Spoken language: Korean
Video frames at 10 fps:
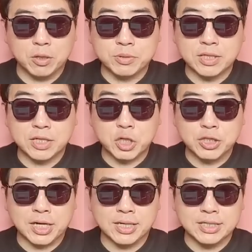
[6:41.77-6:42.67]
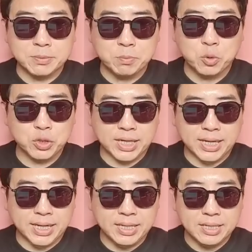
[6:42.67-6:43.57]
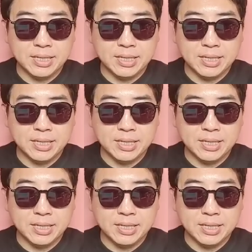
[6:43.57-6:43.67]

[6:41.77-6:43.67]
업체들이 결탁하는 음모다.